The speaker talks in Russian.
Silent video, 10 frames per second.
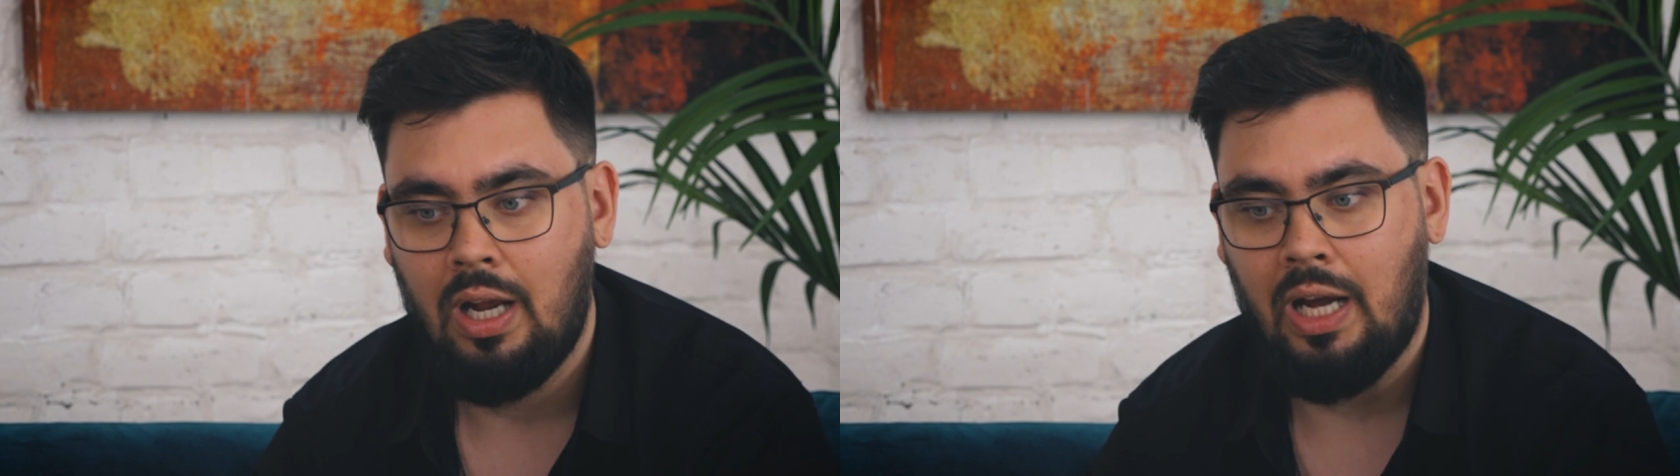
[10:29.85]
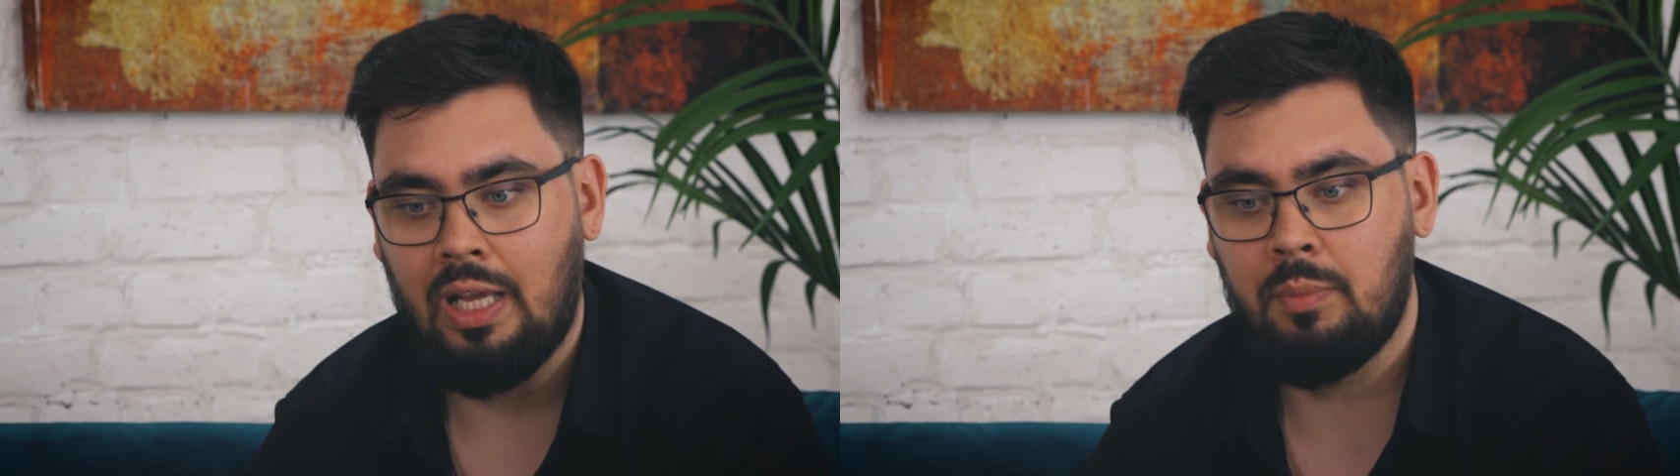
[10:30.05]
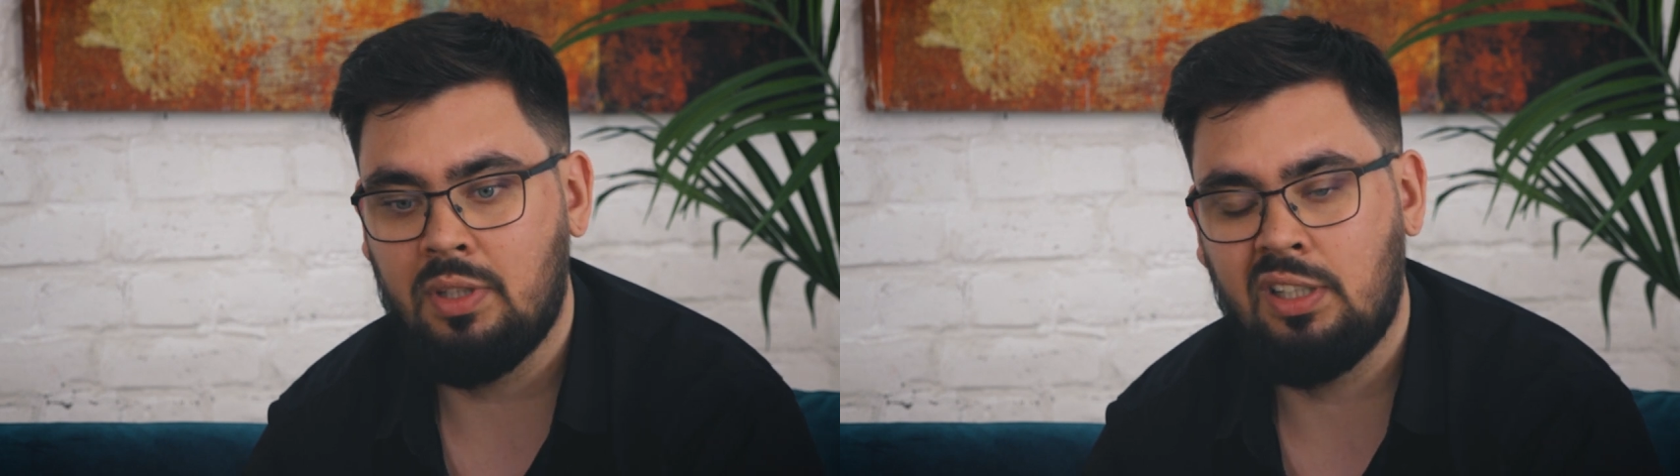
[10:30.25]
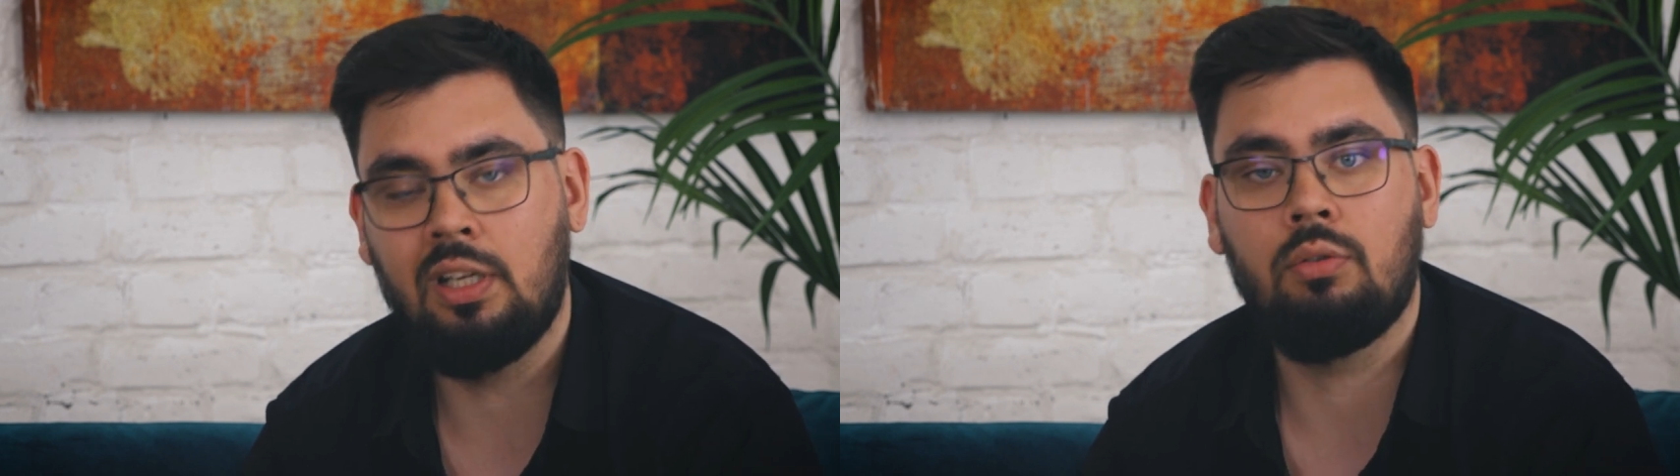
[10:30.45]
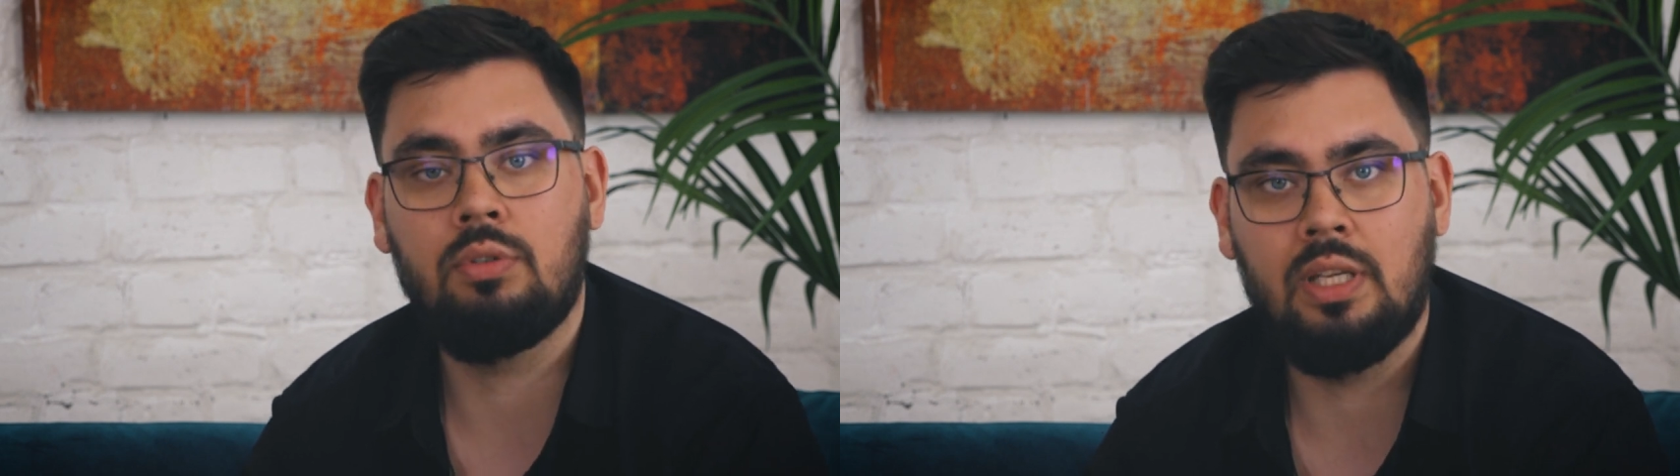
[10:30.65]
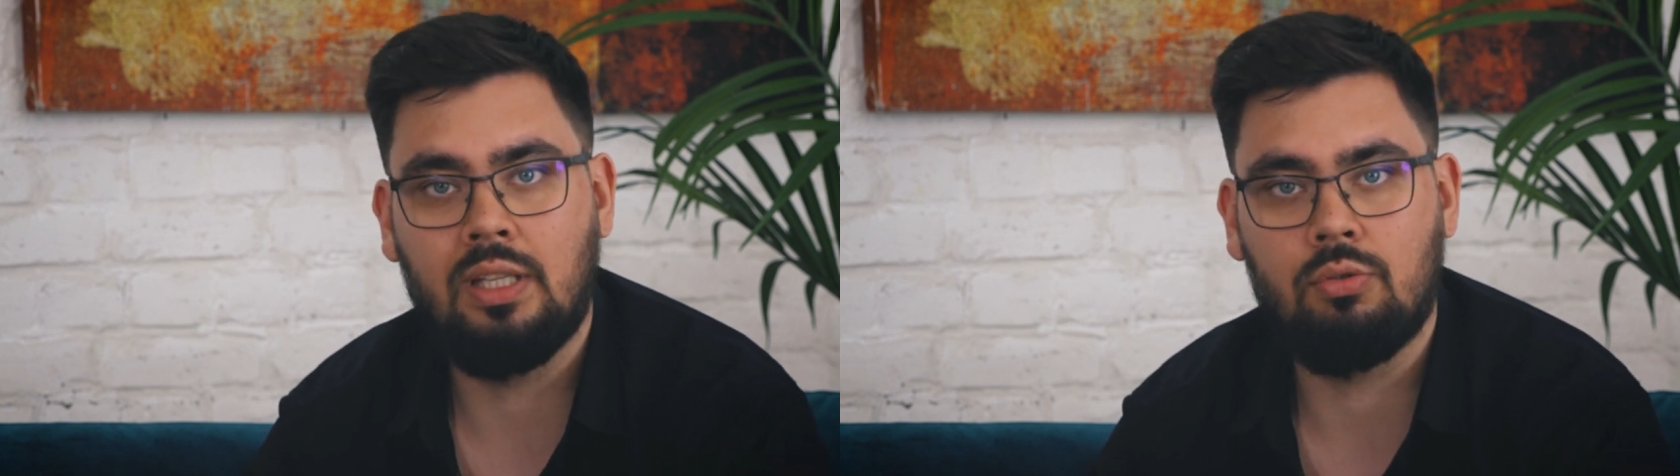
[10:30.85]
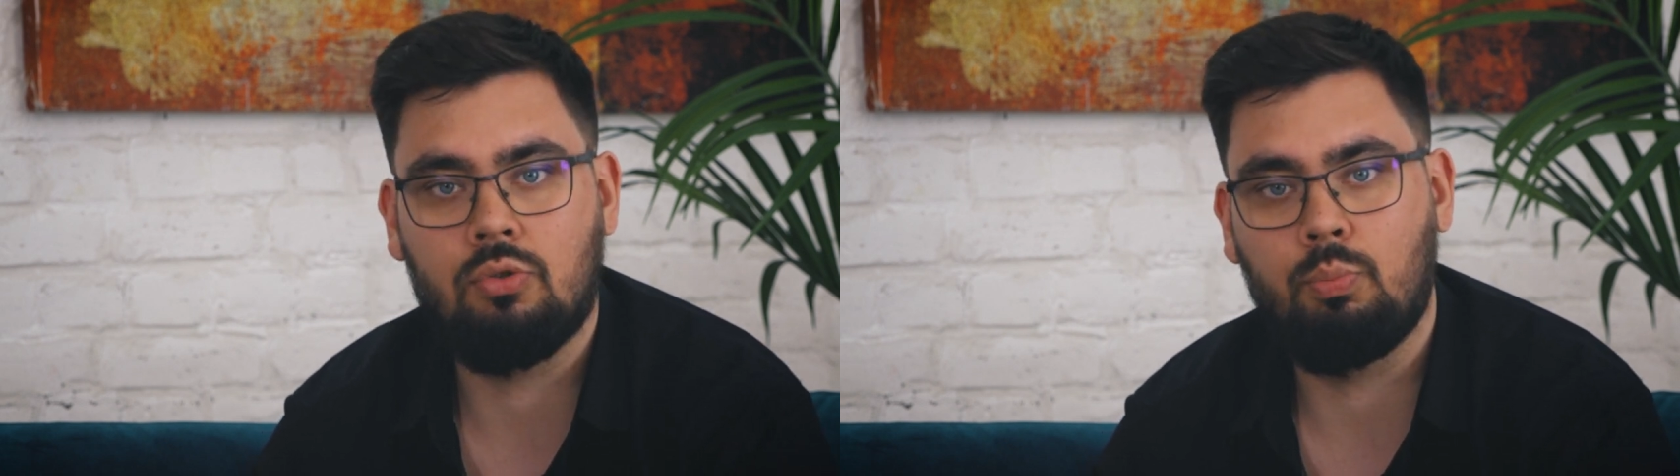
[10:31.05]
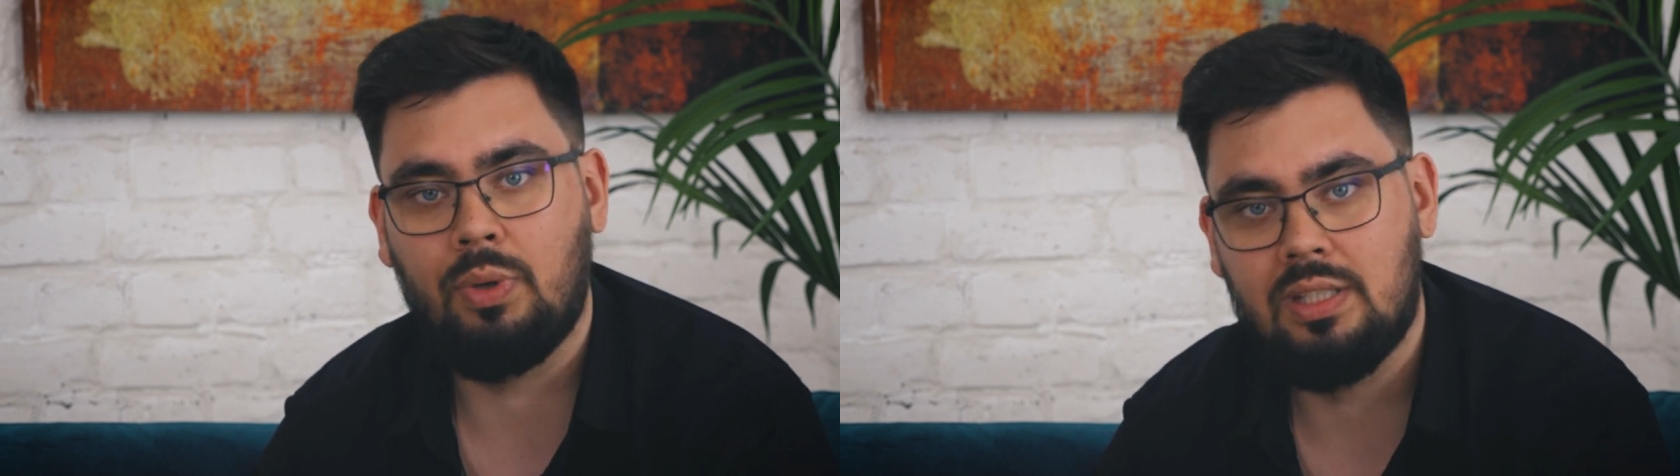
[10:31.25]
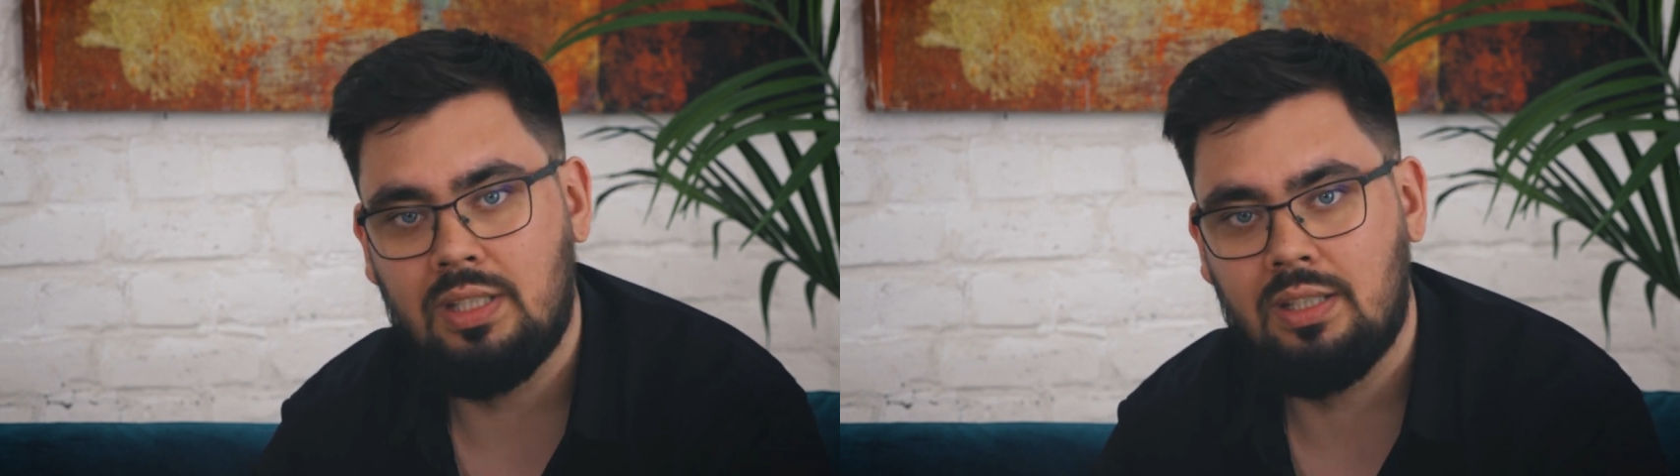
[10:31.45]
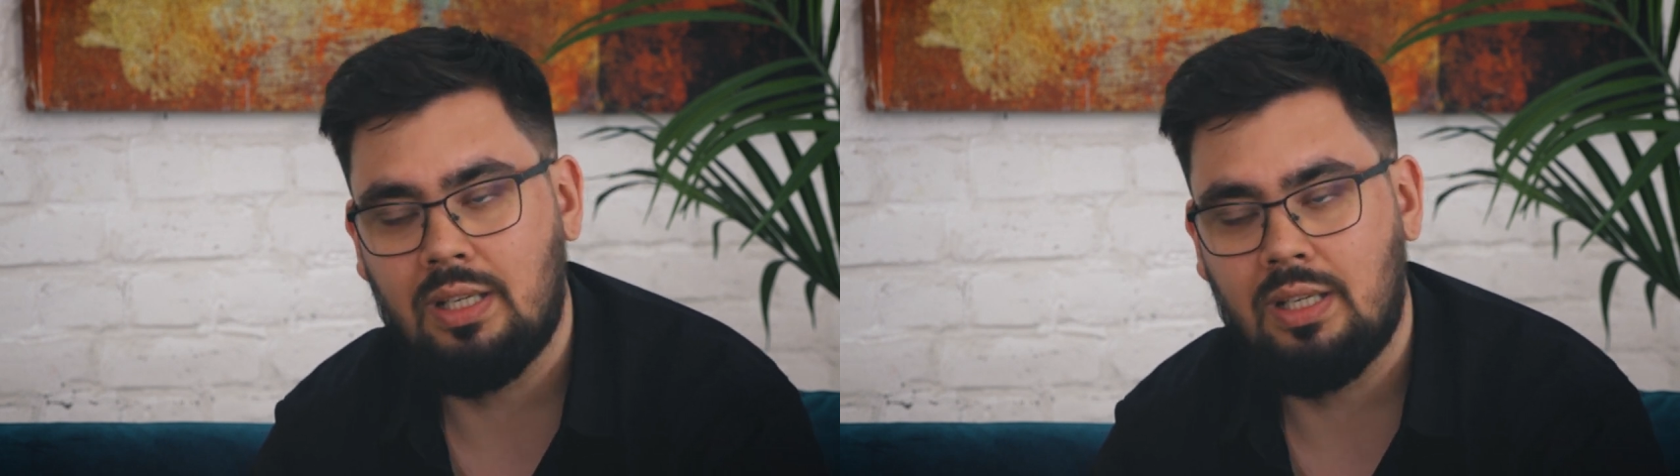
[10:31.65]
а именно для людей, то есть упростить